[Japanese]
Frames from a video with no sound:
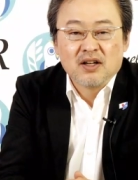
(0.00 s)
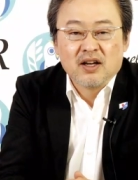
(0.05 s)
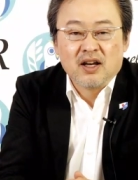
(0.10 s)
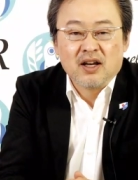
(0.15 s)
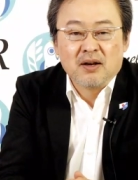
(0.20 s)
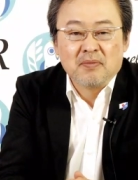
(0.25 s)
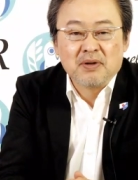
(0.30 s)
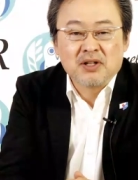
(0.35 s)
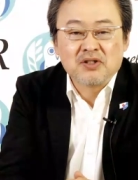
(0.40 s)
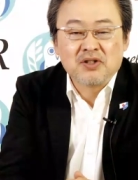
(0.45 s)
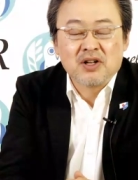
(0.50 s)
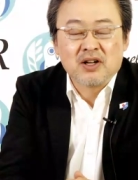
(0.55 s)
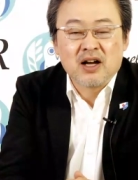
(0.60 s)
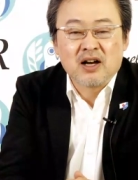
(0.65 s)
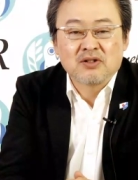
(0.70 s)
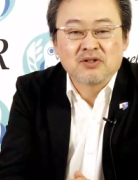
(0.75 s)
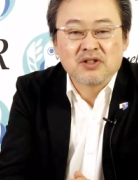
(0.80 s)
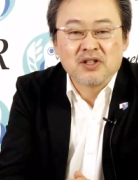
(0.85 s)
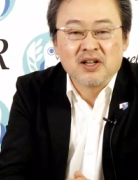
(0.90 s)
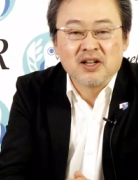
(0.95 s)
えー、別に
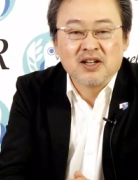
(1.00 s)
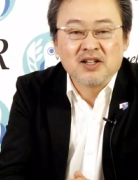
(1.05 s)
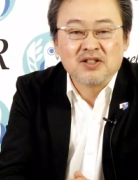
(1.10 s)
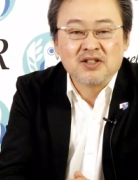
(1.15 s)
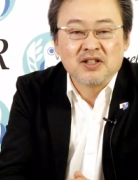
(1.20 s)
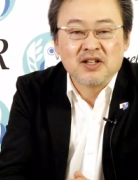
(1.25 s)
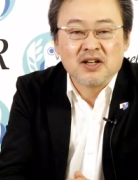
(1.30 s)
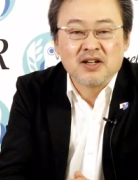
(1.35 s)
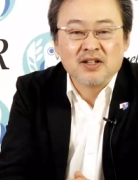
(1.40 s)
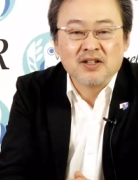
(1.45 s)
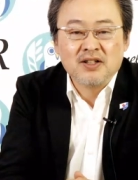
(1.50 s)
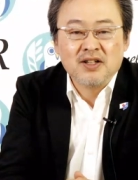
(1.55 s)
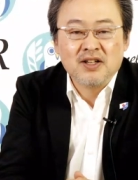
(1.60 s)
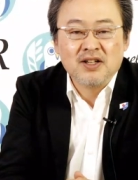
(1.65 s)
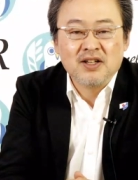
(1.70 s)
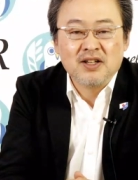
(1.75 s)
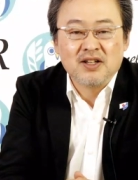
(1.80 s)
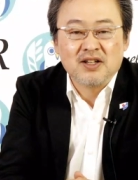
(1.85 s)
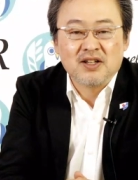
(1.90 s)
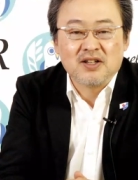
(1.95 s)
学生時代
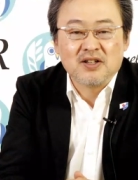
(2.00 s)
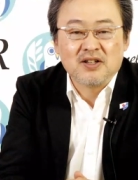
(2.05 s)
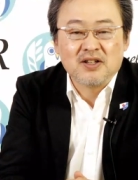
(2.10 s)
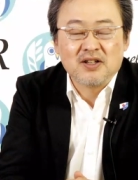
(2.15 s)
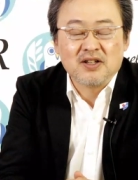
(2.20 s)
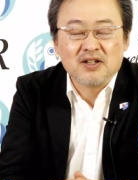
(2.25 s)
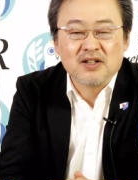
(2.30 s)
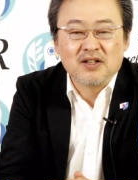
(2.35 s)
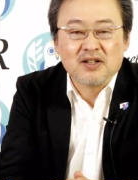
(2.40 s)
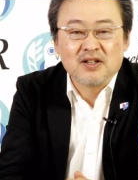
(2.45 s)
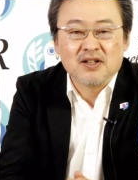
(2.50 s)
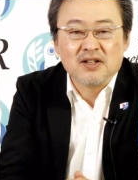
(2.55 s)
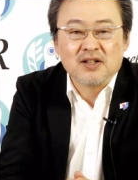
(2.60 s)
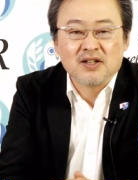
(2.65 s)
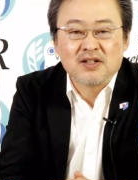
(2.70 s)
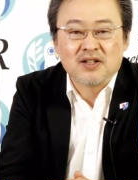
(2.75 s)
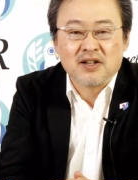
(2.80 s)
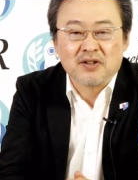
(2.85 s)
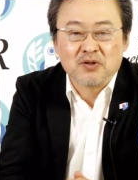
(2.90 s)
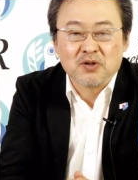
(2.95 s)
に
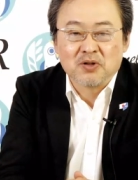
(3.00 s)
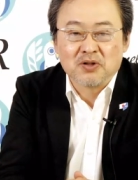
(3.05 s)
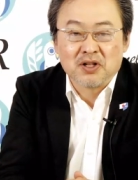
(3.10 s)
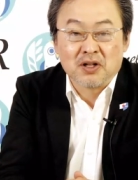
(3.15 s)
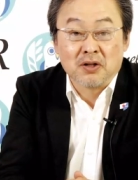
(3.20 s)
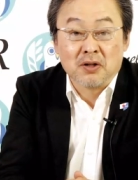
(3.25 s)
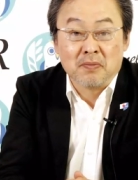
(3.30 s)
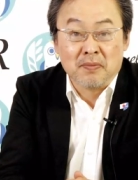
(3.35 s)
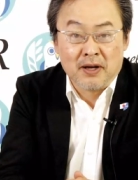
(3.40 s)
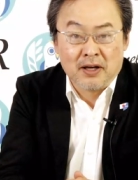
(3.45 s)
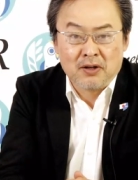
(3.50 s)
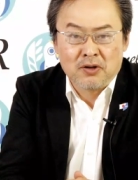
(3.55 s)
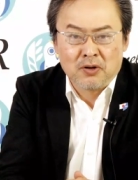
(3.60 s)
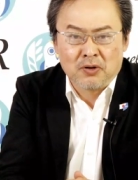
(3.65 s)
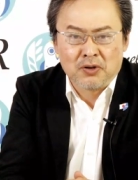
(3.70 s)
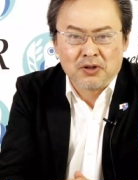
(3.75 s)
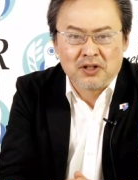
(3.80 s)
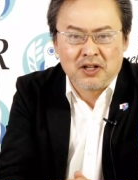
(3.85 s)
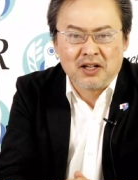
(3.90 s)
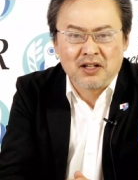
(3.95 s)
北朝鮮の勉
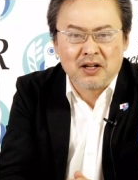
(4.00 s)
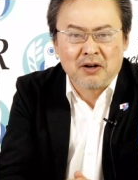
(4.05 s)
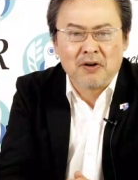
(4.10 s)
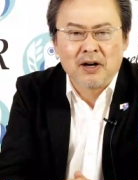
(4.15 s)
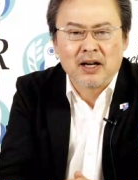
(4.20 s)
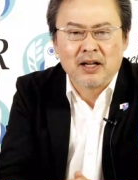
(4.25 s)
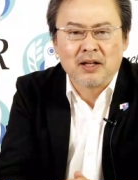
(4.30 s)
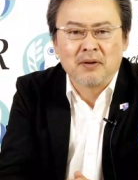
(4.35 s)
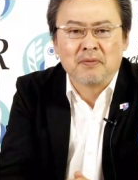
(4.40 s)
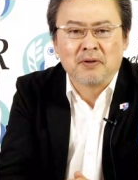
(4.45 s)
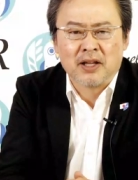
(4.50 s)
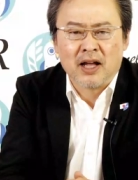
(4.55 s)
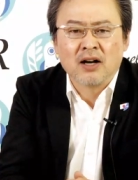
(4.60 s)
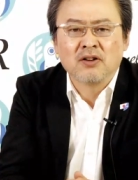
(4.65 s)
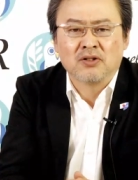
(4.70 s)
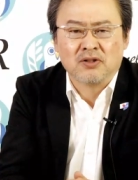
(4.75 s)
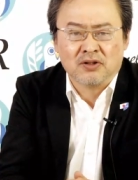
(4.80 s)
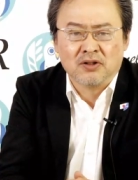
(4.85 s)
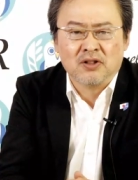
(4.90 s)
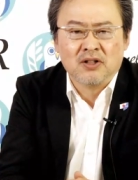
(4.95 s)
強をしていたわけでもな
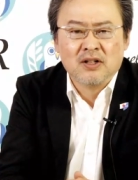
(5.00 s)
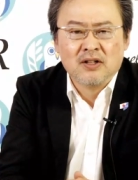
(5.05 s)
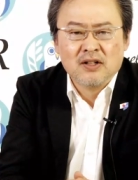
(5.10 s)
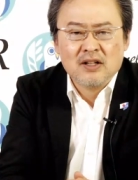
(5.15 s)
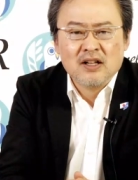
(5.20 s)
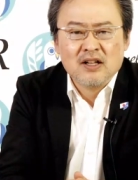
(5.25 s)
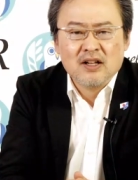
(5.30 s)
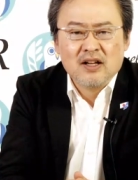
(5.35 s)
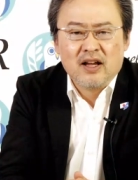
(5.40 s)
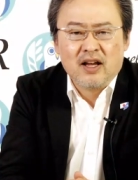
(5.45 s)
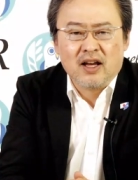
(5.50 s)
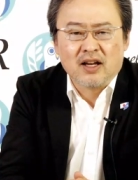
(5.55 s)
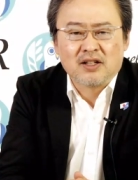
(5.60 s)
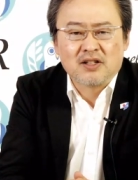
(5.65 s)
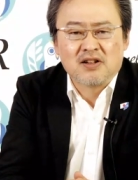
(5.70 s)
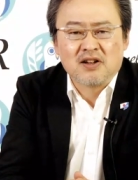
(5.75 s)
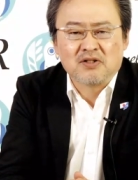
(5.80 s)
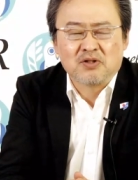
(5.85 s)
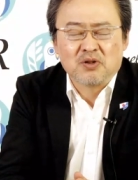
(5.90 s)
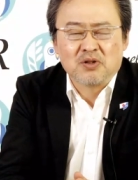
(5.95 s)
く、えー、
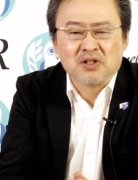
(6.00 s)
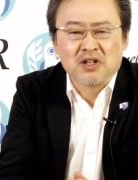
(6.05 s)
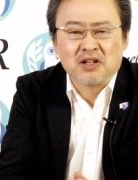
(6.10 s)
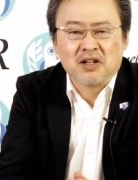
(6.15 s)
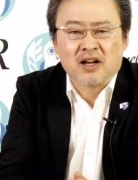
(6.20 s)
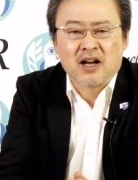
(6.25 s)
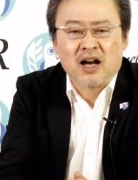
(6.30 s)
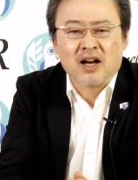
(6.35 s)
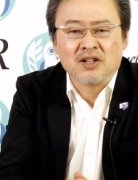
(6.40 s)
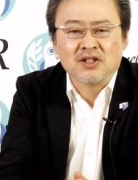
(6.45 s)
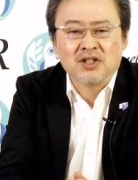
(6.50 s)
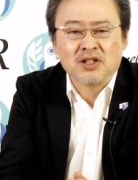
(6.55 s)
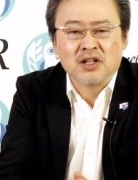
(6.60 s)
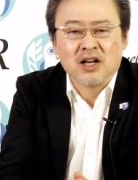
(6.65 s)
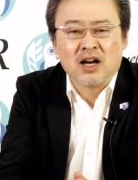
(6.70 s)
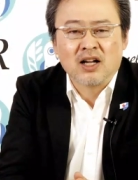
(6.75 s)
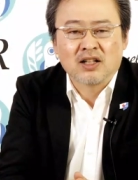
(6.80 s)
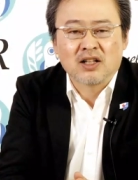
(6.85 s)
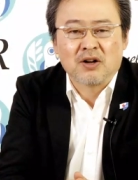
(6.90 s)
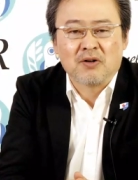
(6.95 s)
北朝鮮に関心
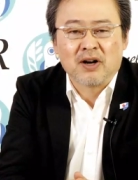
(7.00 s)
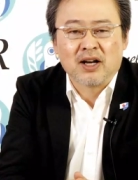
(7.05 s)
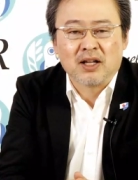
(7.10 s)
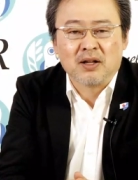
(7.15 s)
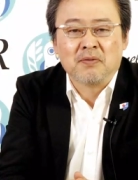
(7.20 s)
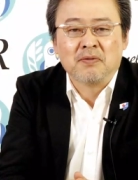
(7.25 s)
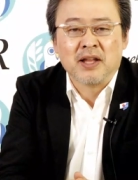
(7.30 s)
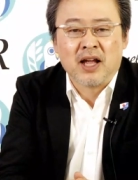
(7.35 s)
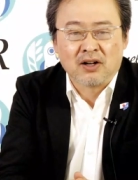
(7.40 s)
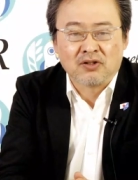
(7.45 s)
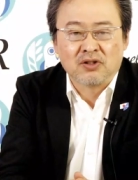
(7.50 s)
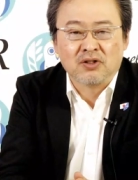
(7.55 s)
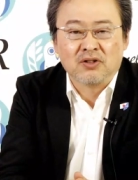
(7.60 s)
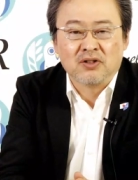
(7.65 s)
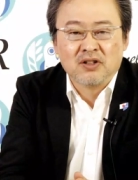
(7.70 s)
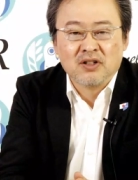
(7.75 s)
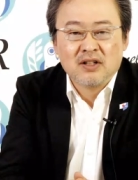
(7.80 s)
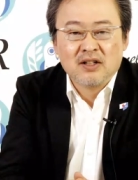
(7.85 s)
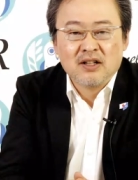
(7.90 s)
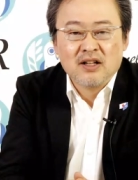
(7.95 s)
があったわけでもな
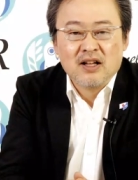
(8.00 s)
く、